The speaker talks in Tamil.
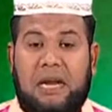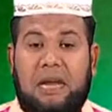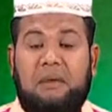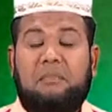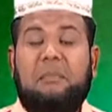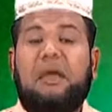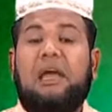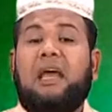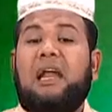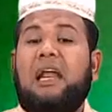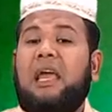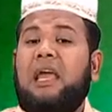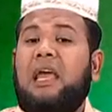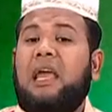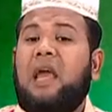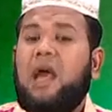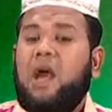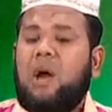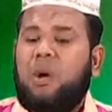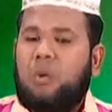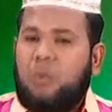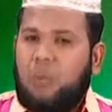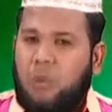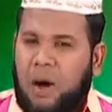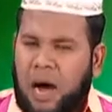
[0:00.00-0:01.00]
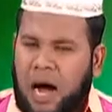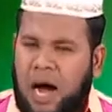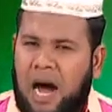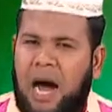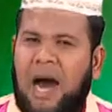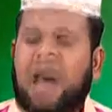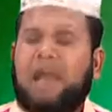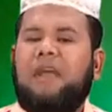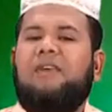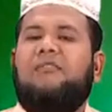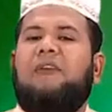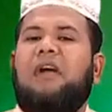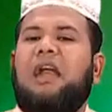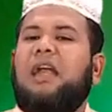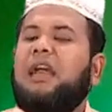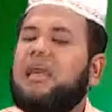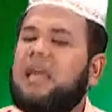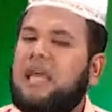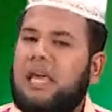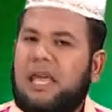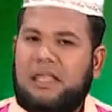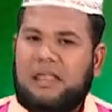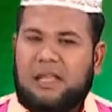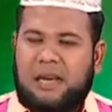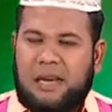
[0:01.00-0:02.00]
நன்மைகளை வாரி
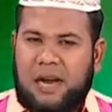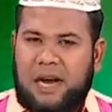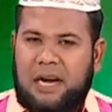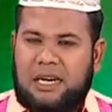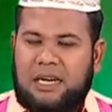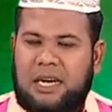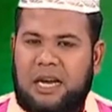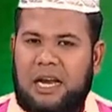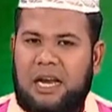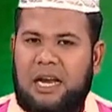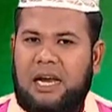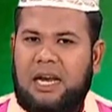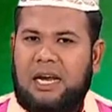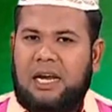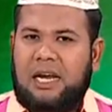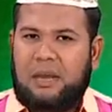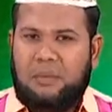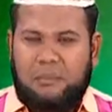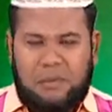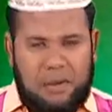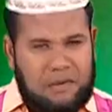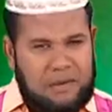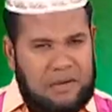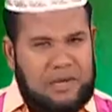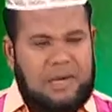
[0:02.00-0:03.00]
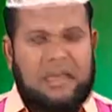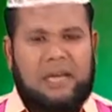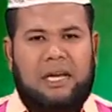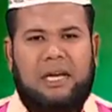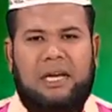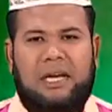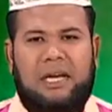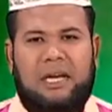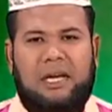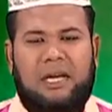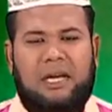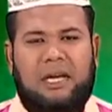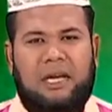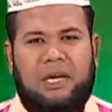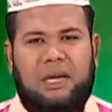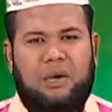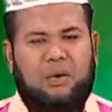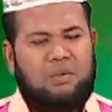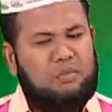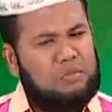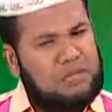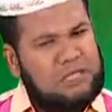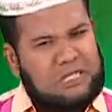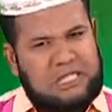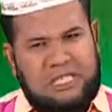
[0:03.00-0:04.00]
வழங்கி இந்த நாட்கள் நம்மை விட்டு
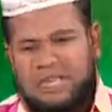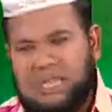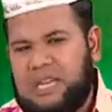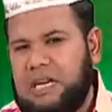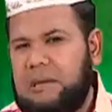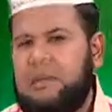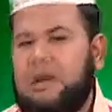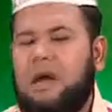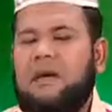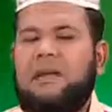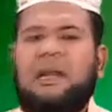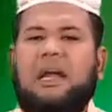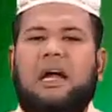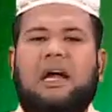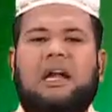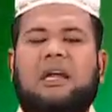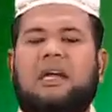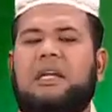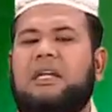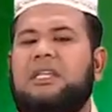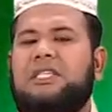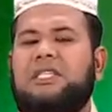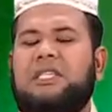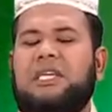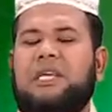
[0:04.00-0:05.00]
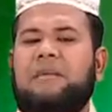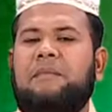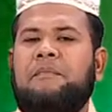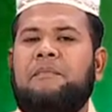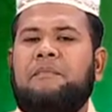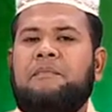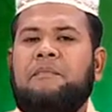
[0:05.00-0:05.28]
ரொம்ப சீக்கிரமாக நகண்டுருச்சு